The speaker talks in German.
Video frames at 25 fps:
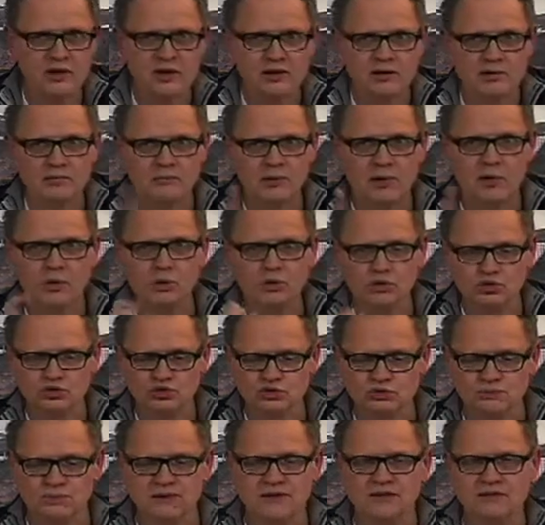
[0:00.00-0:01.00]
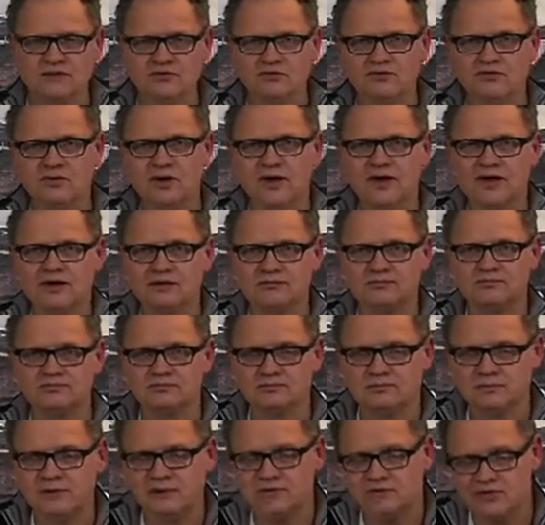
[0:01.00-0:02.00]
Manolo spielt für einen
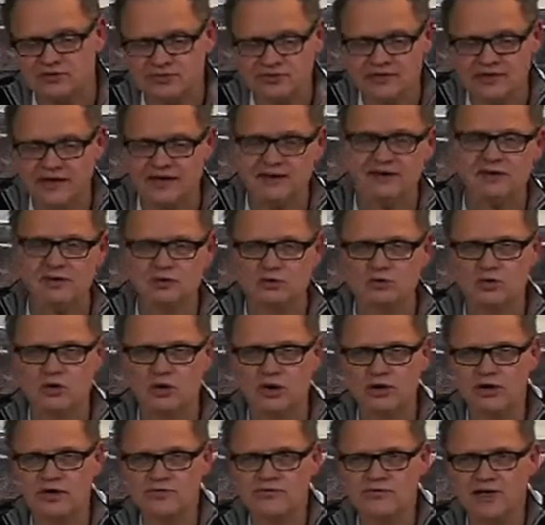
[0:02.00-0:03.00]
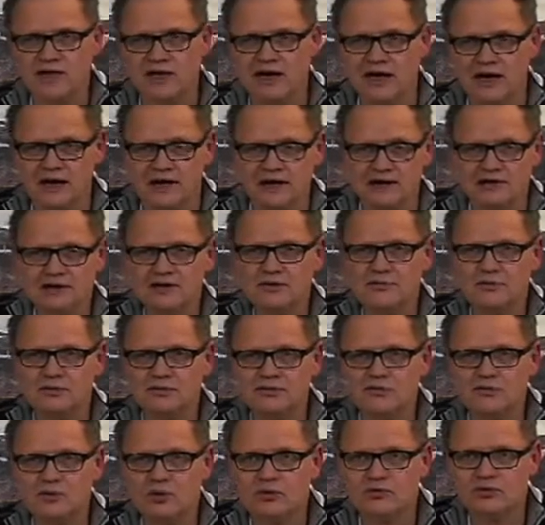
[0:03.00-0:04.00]
etwas kleineren Kölner Verein, nämlich
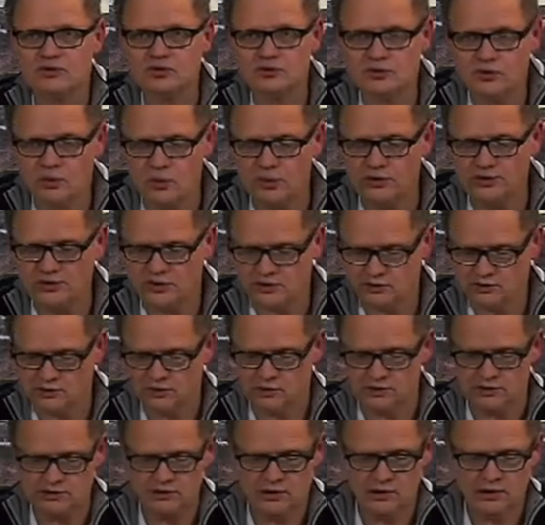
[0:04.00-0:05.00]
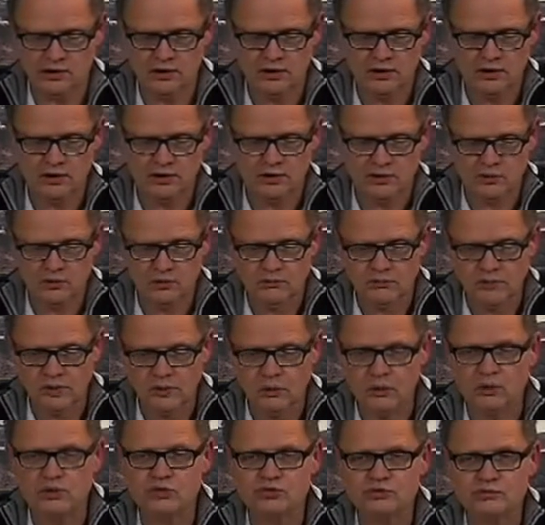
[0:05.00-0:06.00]
für Viktoria Köln. Und
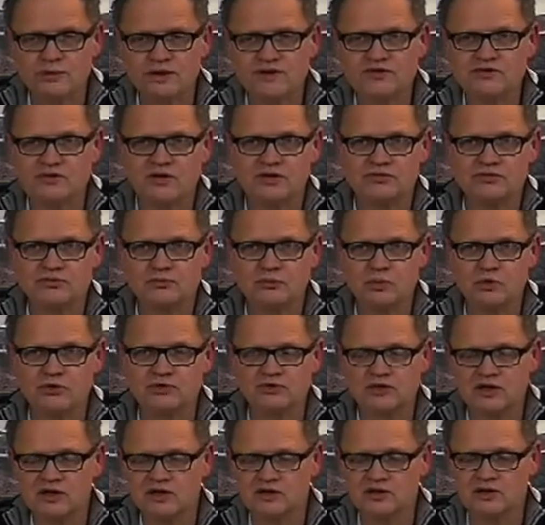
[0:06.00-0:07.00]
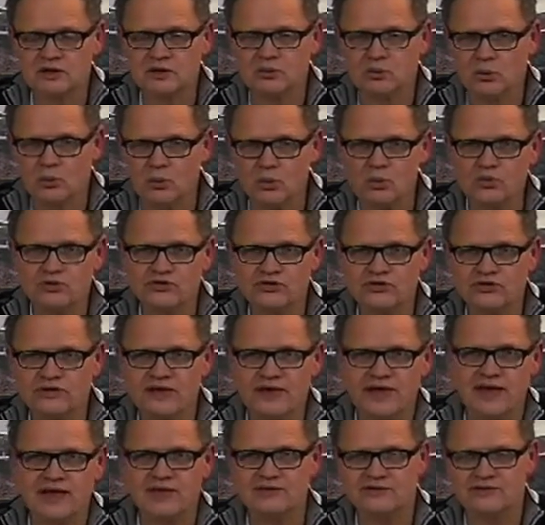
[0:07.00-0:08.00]
Manolos Mannschaft muss gegen den großen
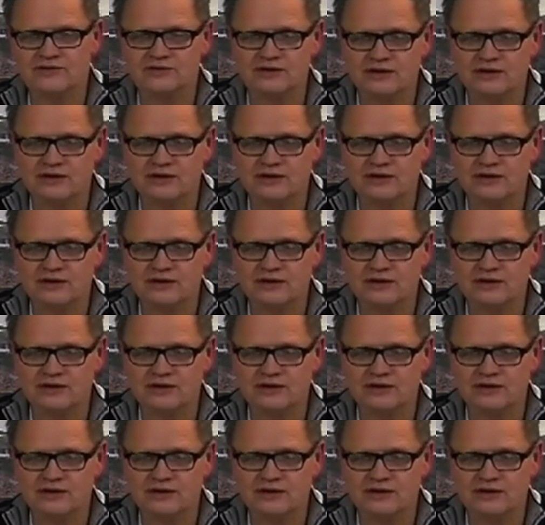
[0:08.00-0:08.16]
ersten